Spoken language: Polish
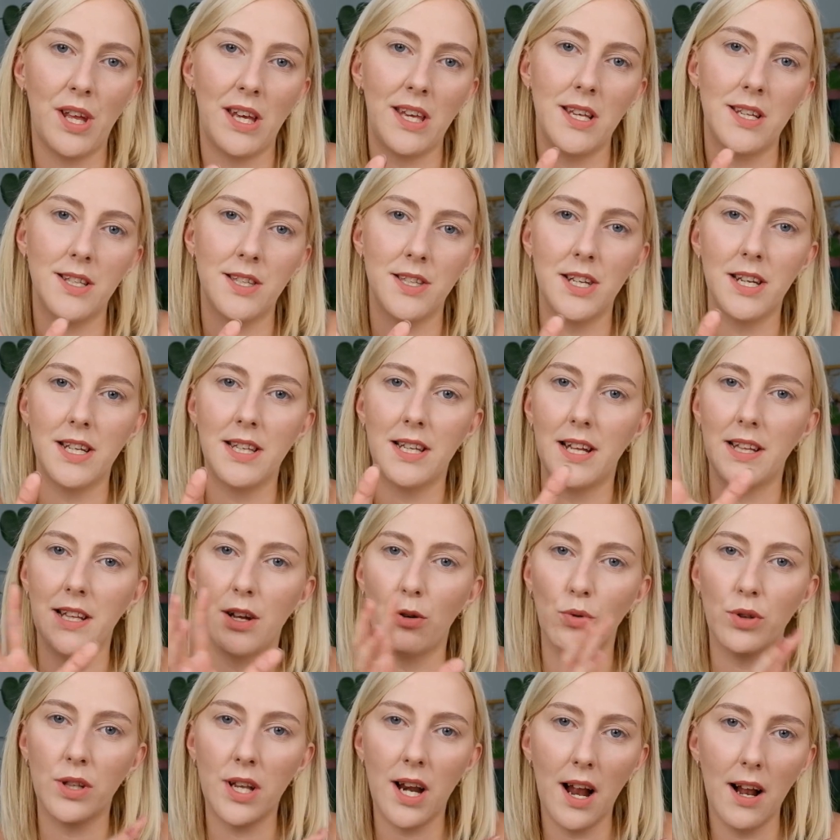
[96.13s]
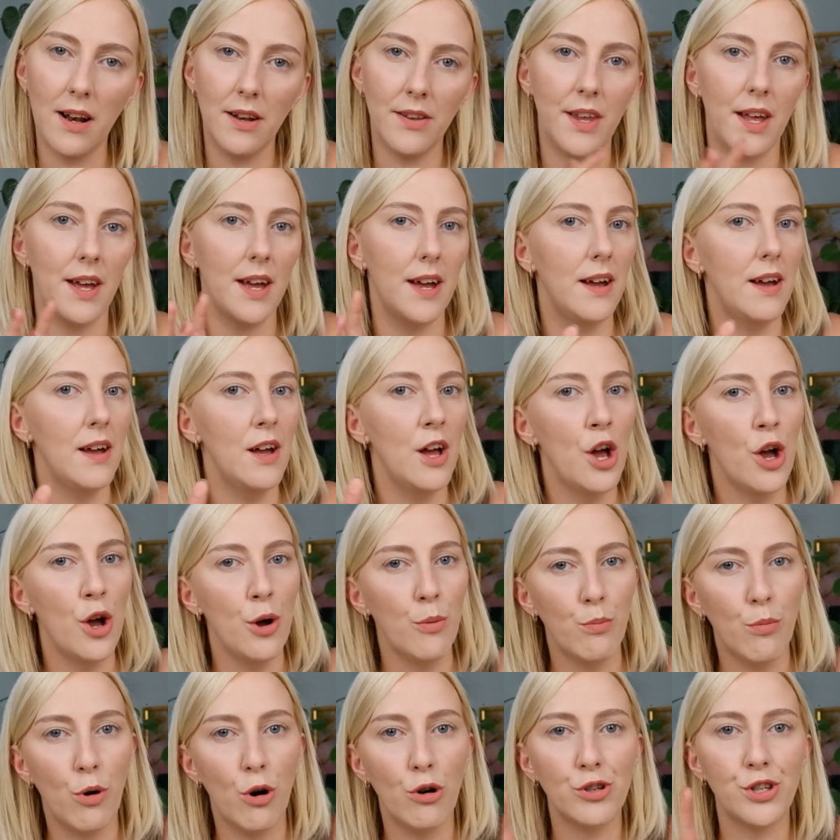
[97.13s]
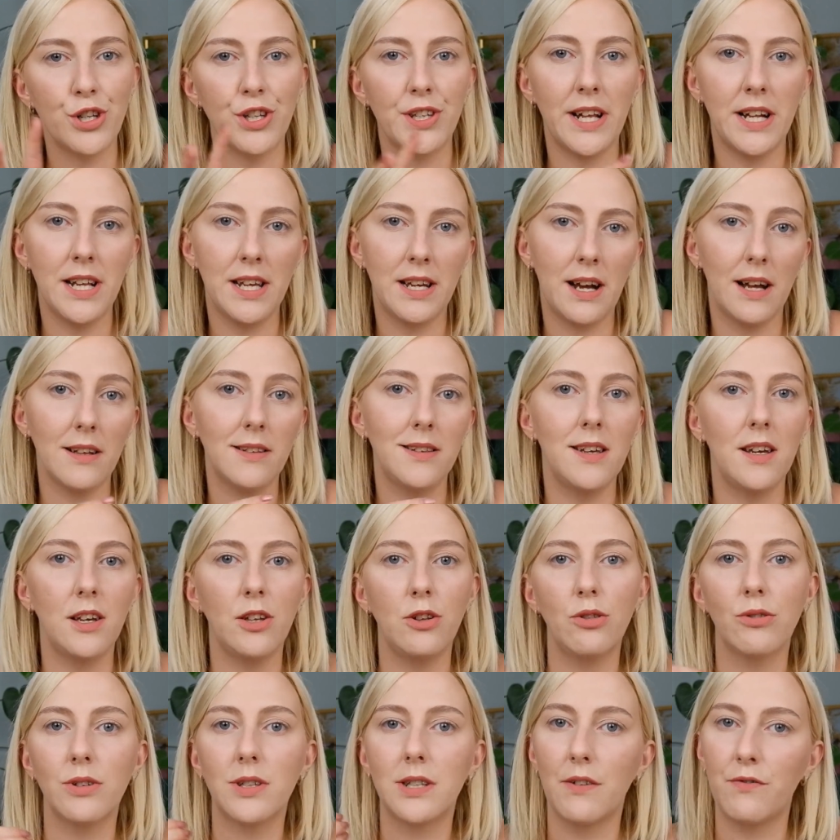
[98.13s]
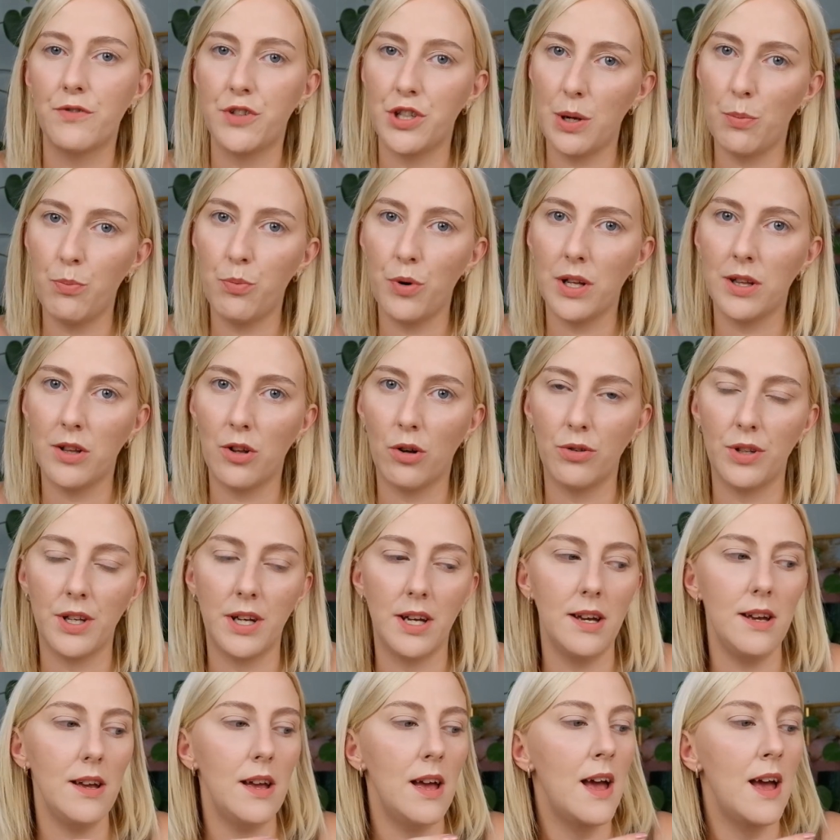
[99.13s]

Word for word: takie stricte neutralne, może delikatnie idące w ciepłe tony,